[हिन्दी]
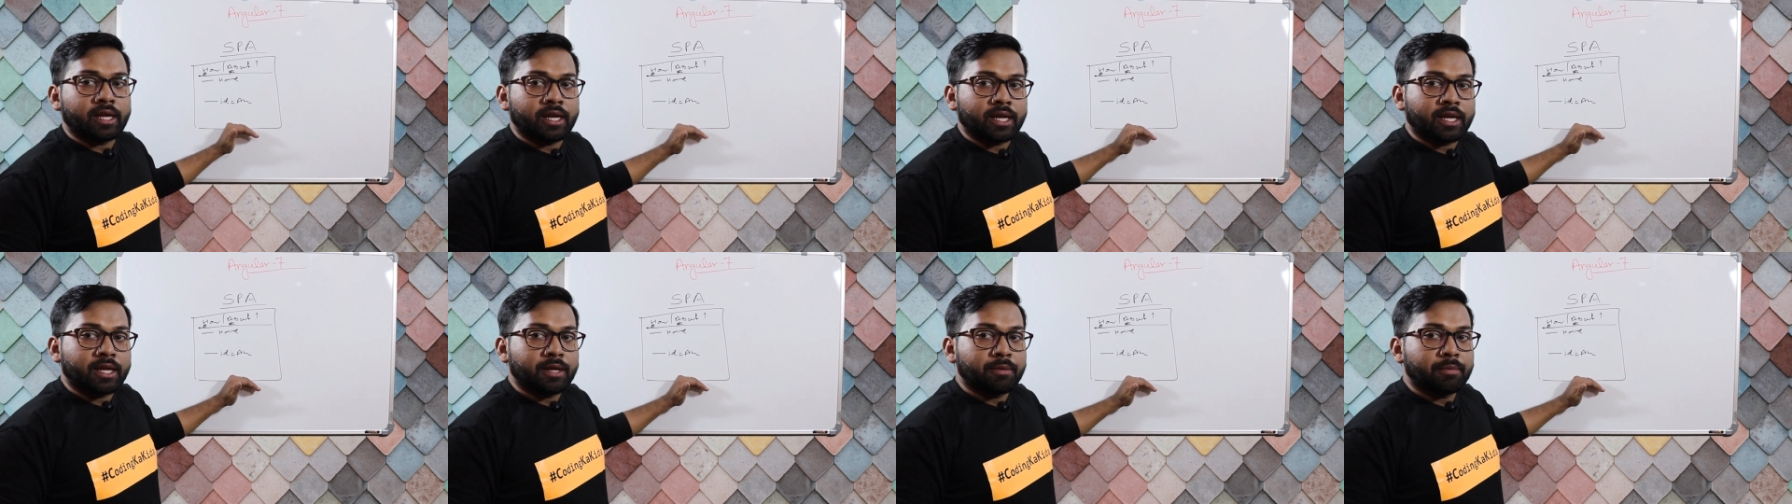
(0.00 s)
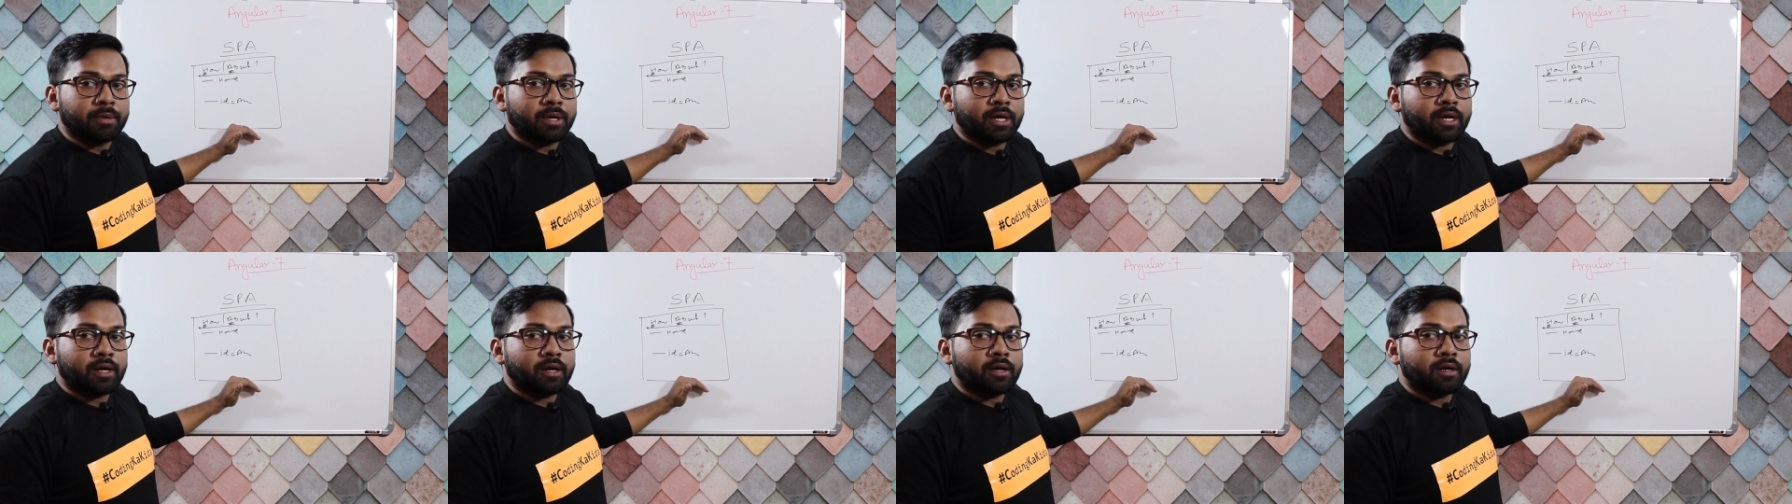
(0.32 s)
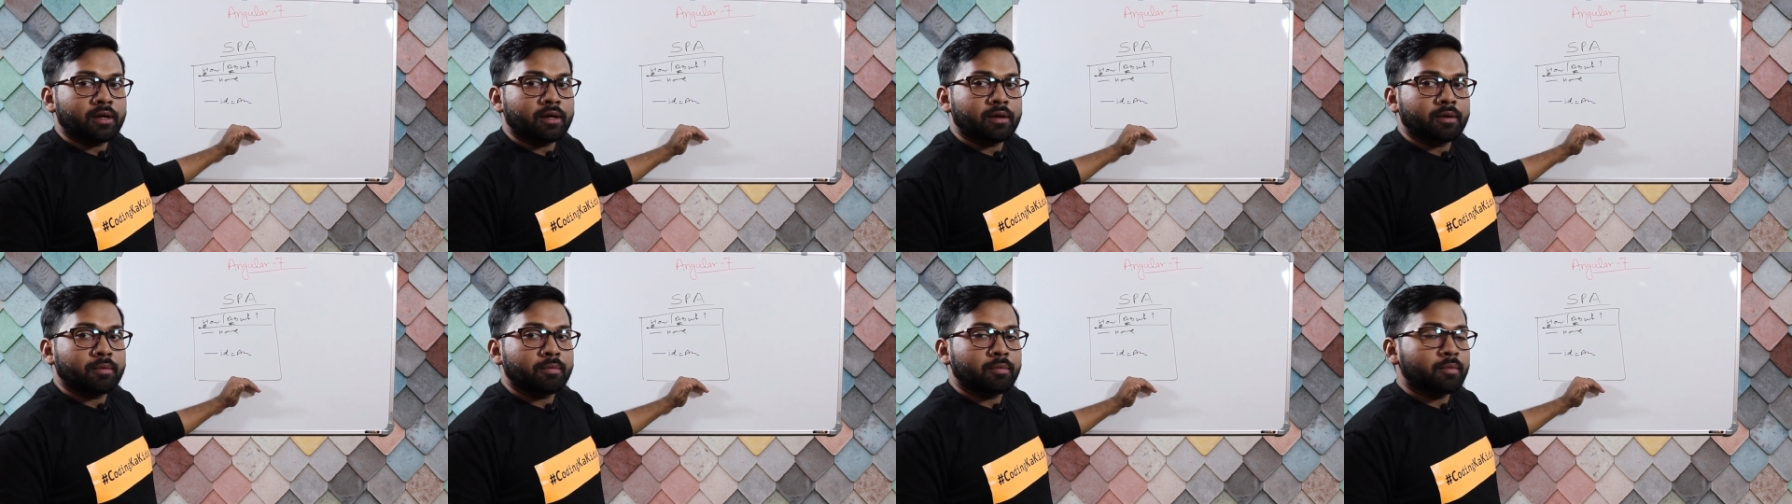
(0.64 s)
एक ही में
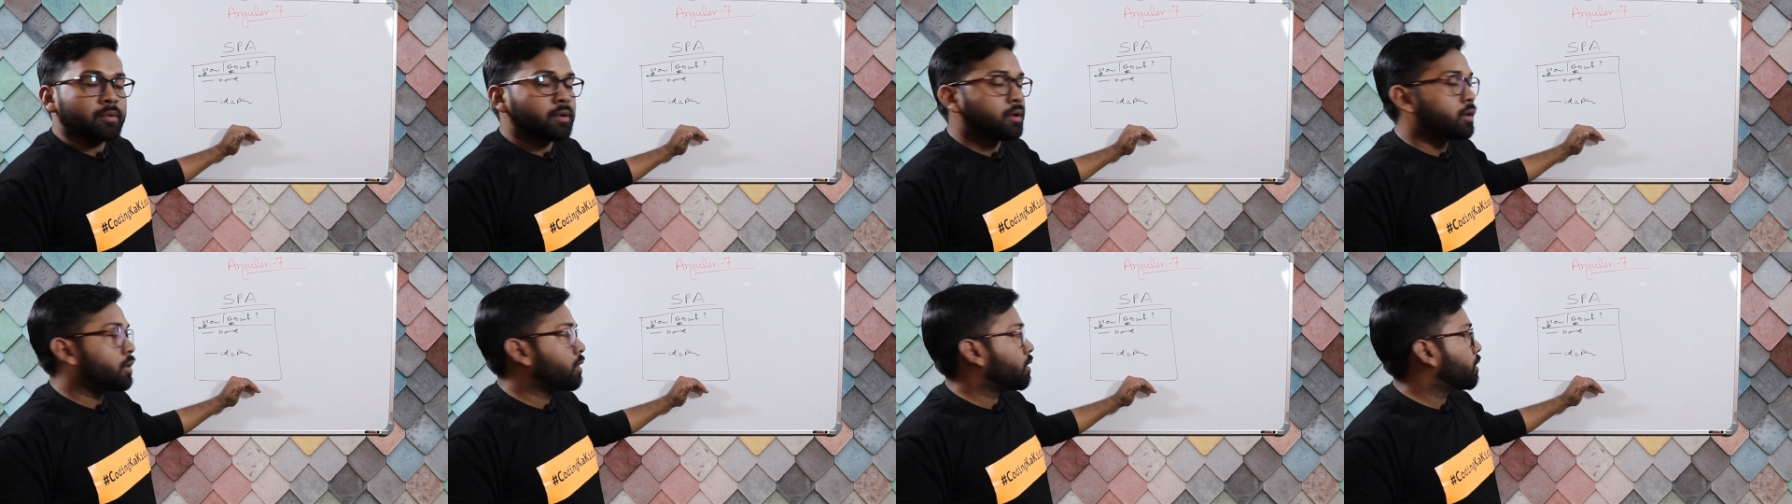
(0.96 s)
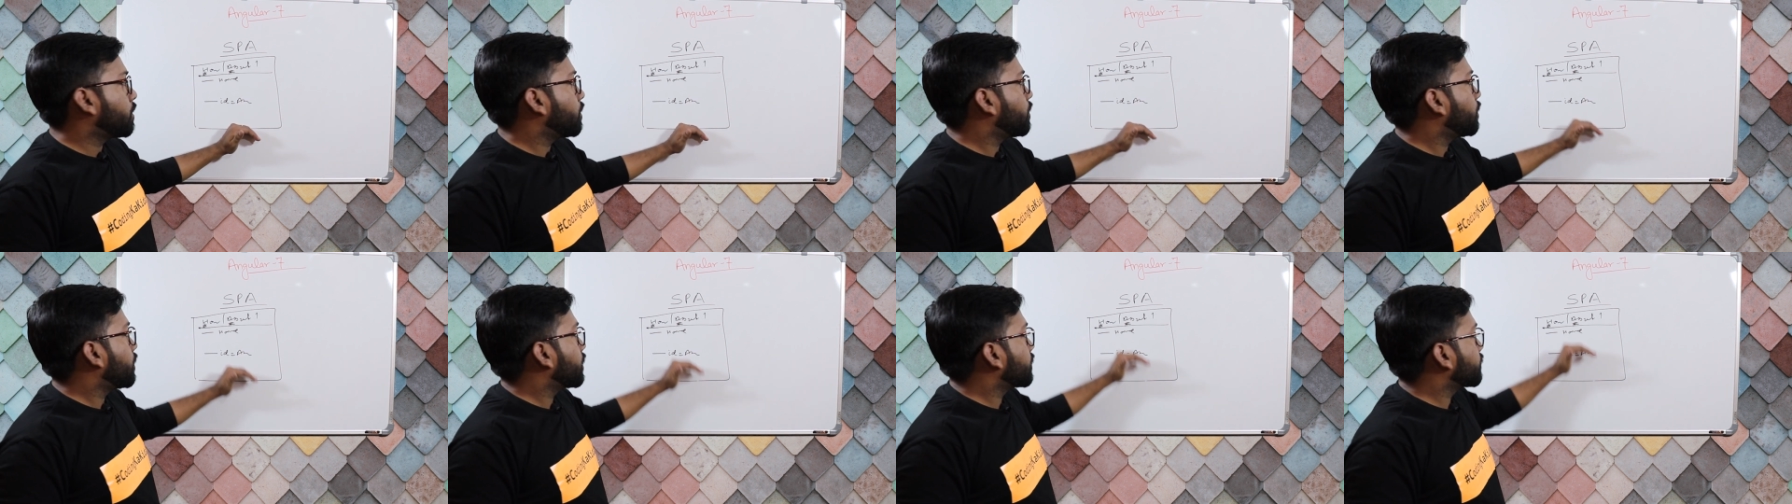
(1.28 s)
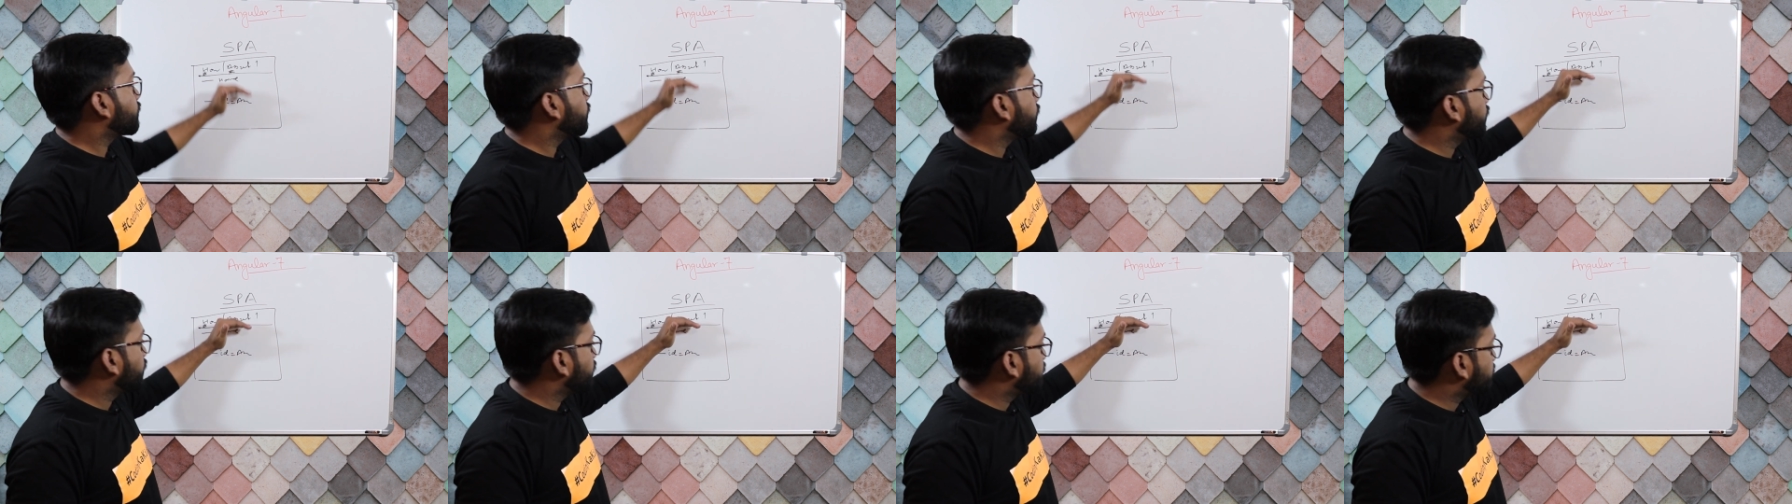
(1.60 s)
है
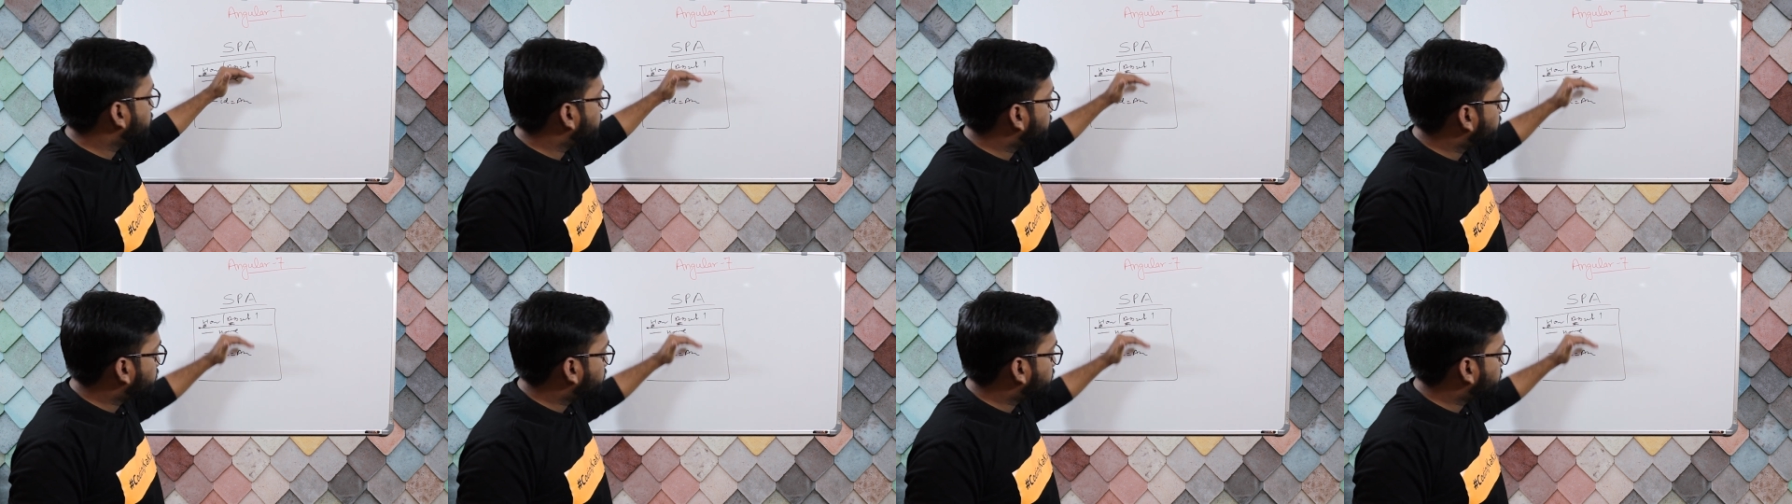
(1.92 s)
और वो